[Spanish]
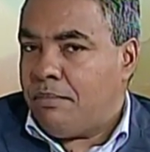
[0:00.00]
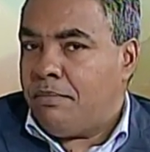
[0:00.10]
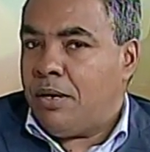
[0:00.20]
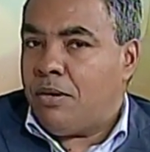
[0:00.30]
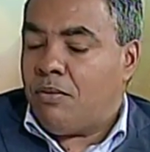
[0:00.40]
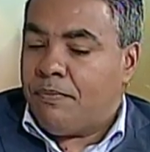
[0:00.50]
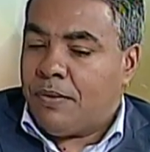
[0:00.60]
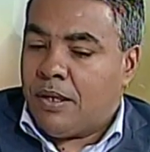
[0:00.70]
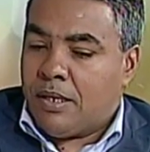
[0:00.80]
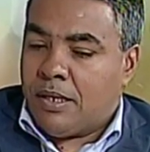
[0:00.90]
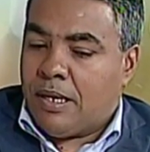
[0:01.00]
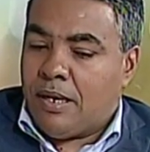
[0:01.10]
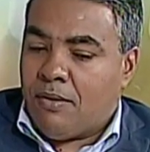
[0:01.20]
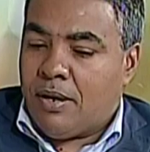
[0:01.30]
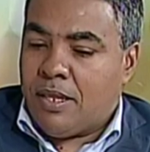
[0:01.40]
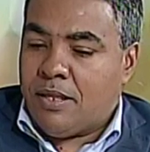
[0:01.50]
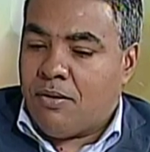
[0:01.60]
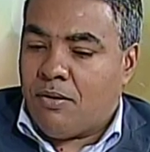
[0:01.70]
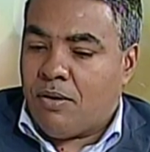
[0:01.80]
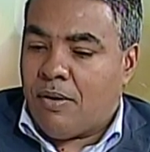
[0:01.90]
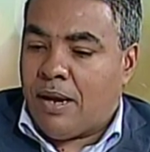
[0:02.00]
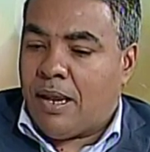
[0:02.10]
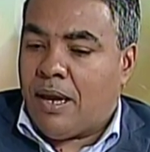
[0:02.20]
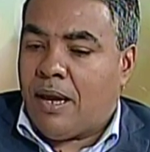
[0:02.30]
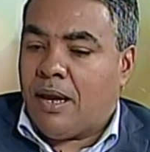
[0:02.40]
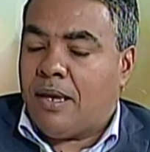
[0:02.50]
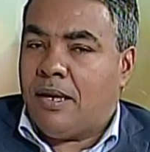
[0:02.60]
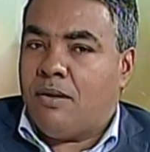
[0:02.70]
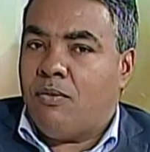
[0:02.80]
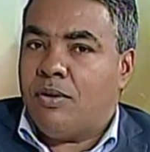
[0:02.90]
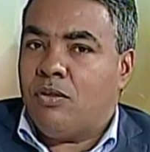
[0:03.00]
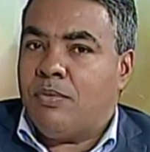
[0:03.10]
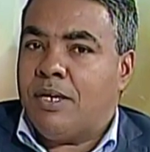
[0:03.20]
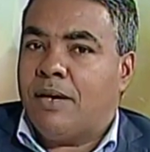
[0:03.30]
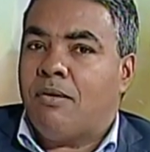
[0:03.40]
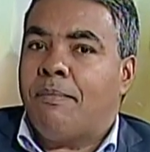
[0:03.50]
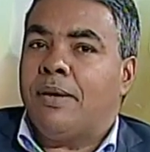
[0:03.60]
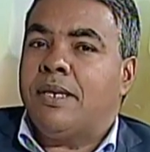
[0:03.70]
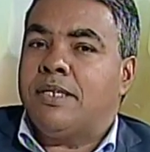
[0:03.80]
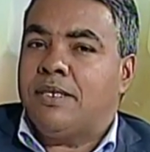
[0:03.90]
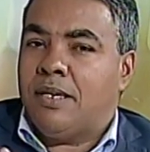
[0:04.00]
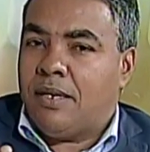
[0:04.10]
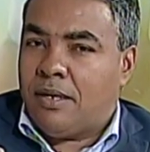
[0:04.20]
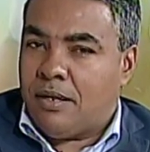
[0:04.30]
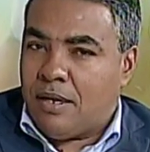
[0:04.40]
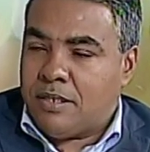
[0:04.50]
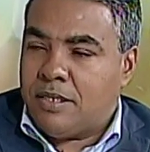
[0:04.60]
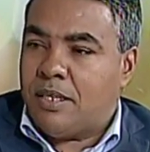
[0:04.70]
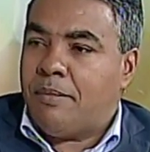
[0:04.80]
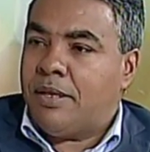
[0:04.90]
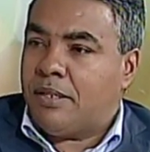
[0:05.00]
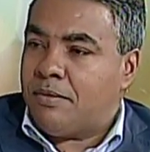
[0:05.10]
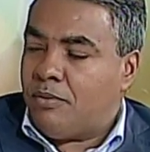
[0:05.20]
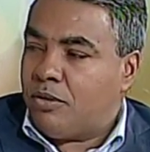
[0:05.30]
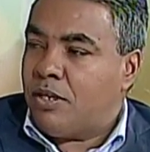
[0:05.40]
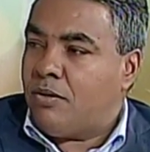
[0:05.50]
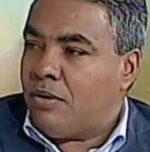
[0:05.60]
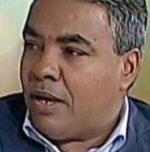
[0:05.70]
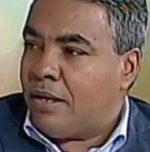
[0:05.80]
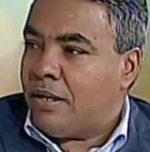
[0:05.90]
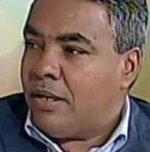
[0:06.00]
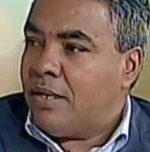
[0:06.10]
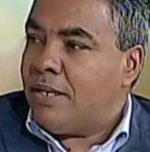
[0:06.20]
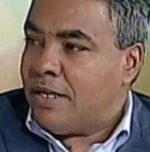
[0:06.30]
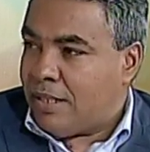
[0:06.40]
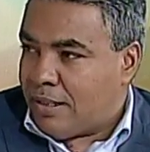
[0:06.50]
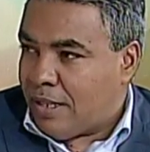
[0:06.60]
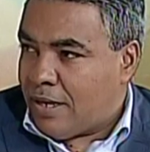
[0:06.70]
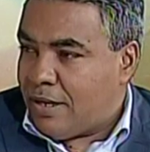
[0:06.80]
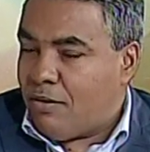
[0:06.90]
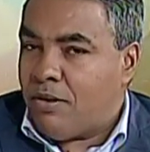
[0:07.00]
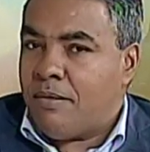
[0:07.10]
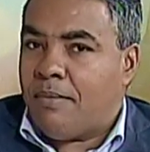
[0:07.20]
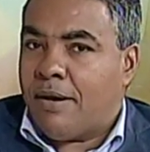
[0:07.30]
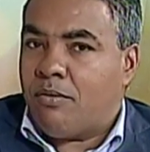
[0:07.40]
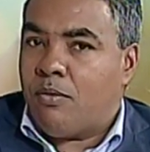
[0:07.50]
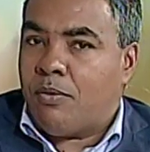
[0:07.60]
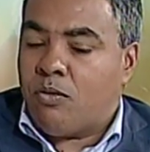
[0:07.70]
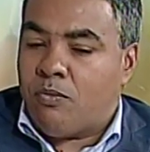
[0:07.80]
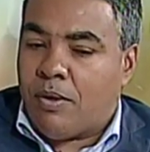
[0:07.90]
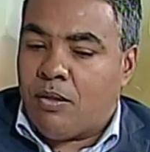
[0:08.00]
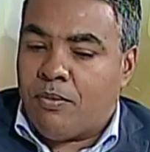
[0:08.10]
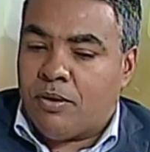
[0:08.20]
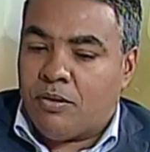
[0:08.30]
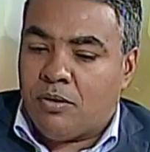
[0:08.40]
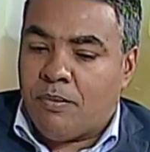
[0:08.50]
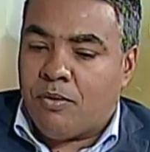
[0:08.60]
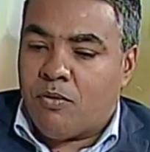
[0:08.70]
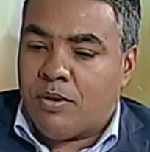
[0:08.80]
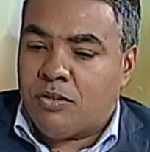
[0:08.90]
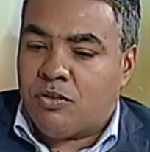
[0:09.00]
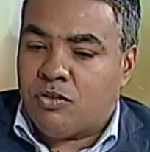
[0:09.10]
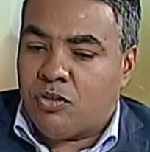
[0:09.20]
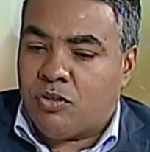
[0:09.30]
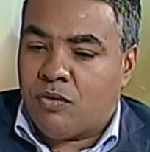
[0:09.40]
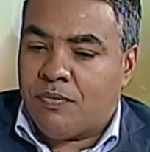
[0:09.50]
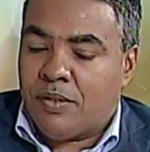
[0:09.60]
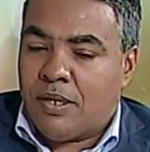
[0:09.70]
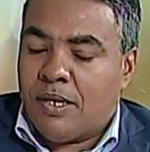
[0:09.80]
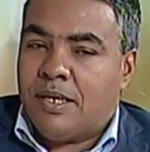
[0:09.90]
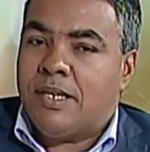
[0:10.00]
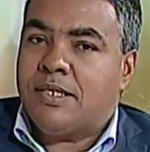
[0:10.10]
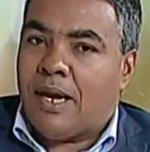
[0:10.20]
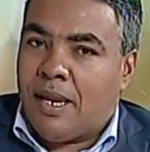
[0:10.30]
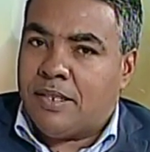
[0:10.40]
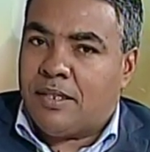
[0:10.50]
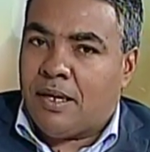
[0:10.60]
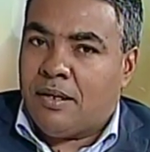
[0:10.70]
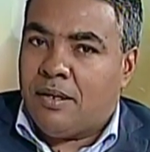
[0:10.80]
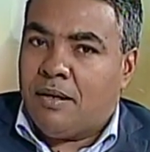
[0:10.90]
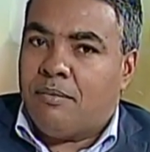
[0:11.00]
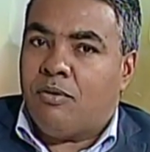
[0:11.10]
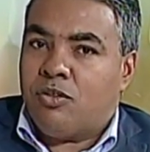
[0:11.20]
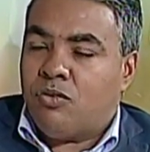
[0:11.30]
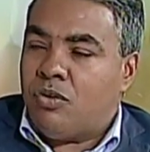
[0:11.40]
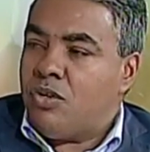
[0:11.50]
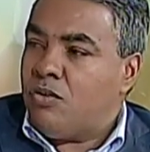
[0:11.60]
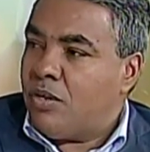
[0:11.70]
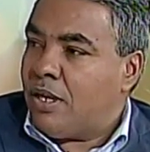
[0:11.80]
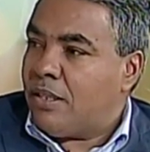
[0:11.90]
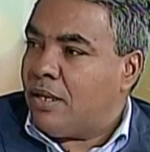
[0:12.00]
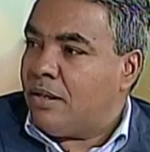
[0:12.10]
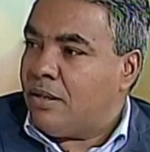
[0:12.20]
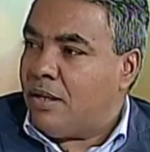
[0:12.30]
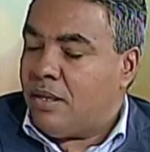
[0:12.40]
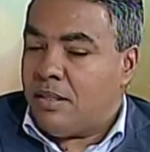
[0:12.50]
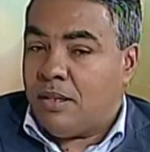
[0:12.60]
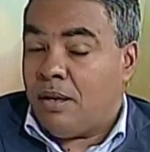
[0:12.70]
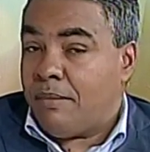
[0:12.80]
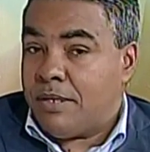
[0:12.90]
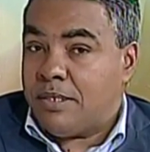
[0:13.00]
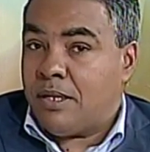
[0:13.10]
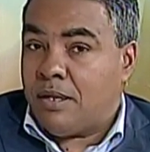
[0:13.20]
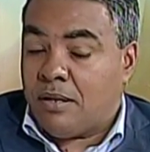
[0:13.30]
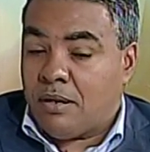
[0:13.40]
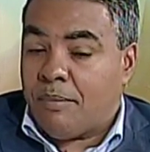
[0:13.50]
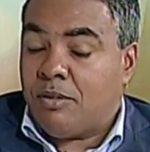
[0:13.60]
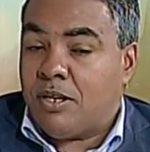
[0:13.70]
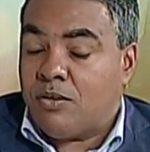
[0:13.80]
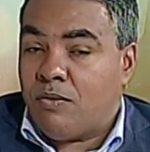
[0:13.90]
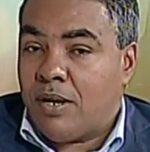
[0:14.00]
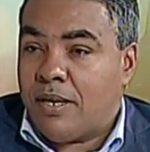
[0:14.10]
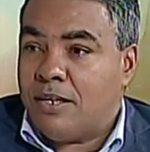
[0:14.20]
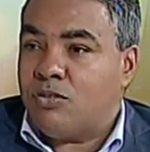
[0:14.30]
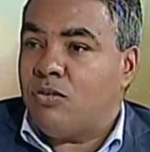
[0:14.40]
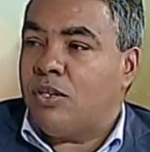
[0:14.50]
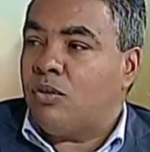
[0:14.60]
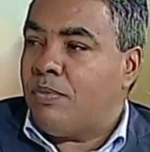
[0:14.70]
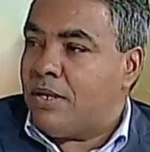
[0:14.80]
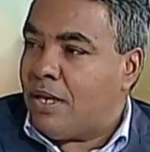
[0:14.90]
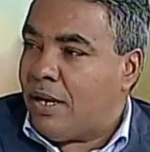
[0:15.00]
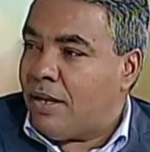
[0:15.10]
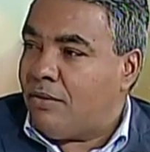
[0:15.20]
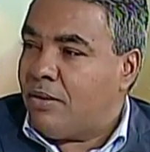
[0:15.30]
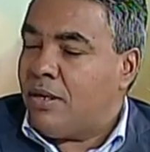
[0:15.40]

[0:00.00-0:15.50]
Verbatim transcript: Pero, ¿qué es le digo? Que ojalá el gobierno dominicano aprecie el sistema de transporte escolar estatal, que es lo que más nos hemos preocupado, porque nosotros la preocupación de nosotros es alta por esos niños que andan eh, a veces caminando a la escuela y que son atropellados,